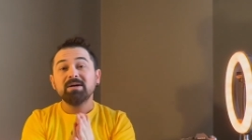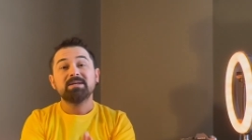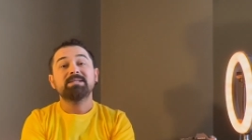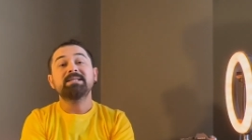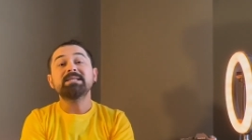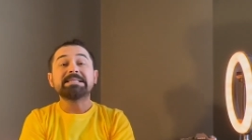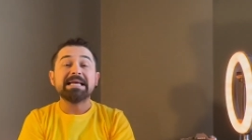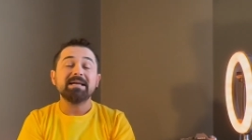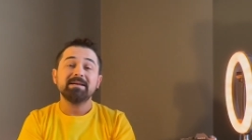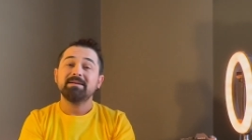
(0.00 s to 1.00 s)
Siz
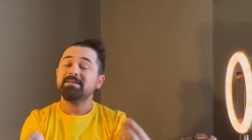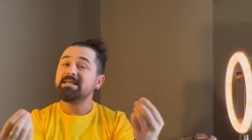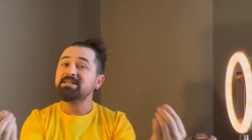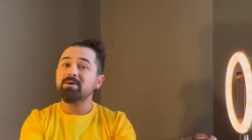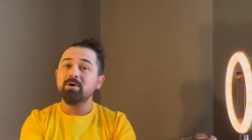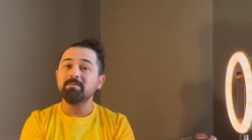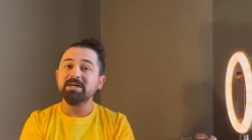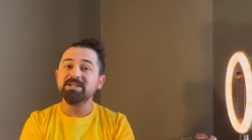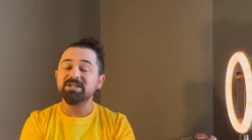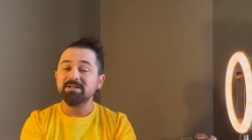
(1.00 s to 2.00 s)
de destek
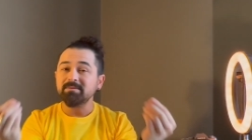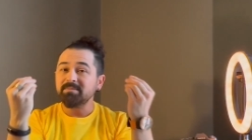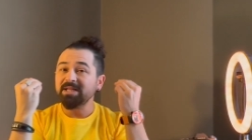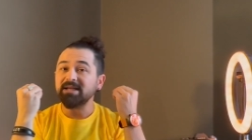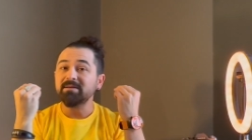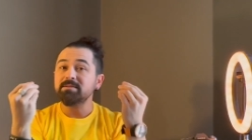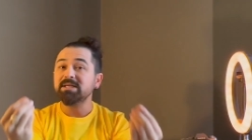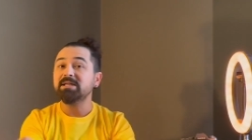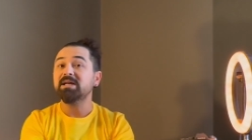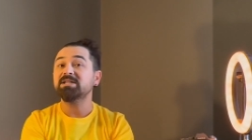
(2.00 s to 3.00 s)
olmak için bildirim
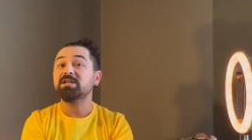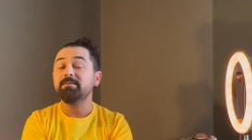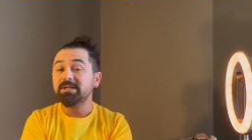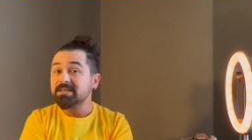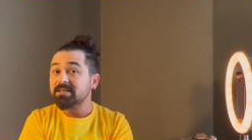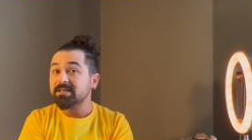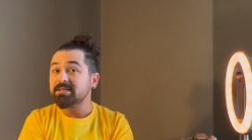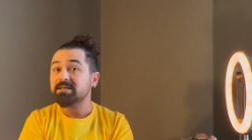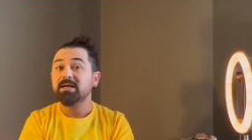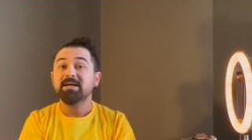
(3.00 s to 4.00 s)
zilini
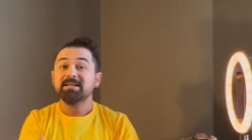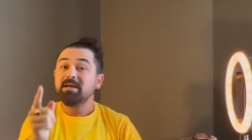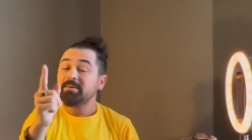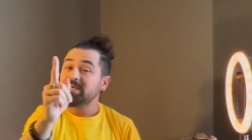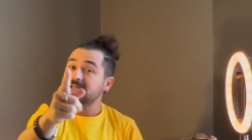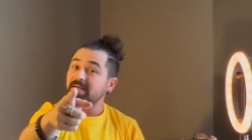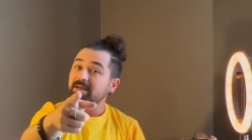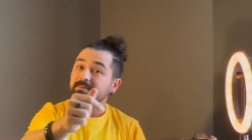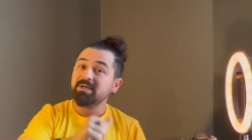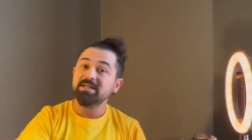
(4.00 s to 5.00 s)
açabilirsiniz. Tabii ki de
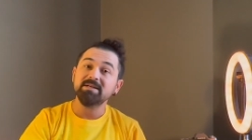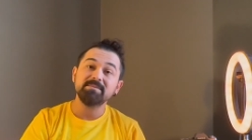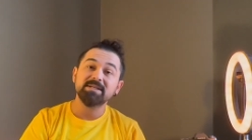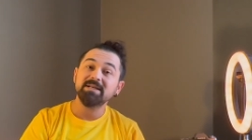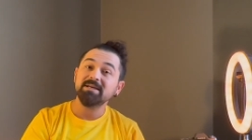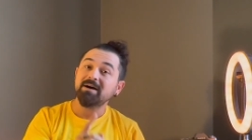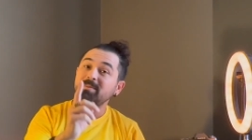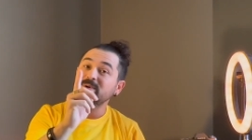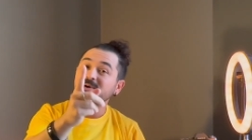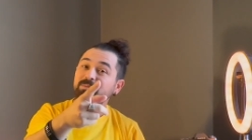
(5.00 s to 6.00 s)
bildirim zili
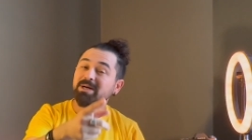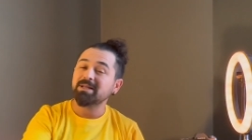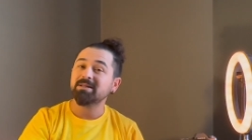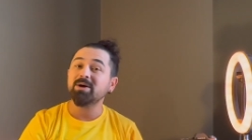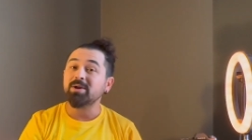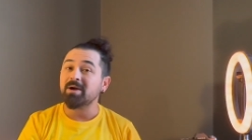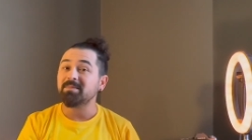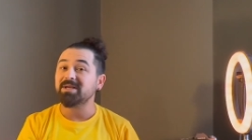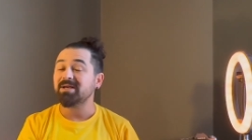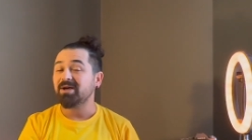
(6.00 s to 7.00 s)
abone olmaktan daha
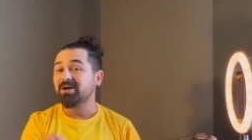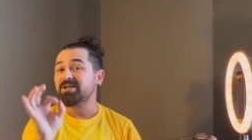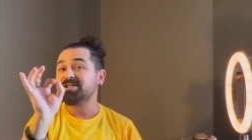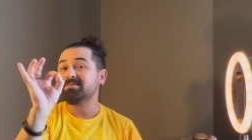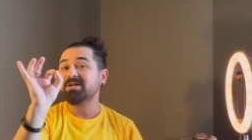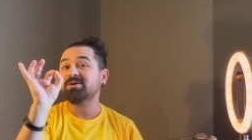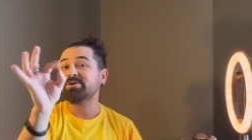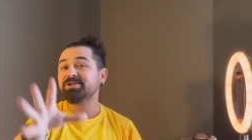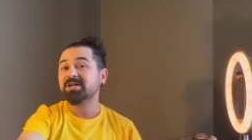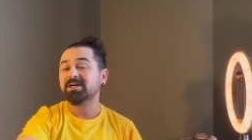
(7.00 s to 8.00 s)
önemli. Şimdilik
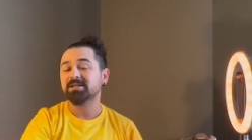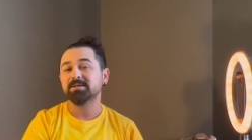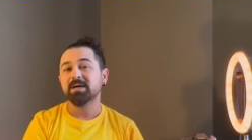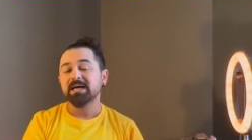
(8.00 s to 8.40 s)
hoşçakalın.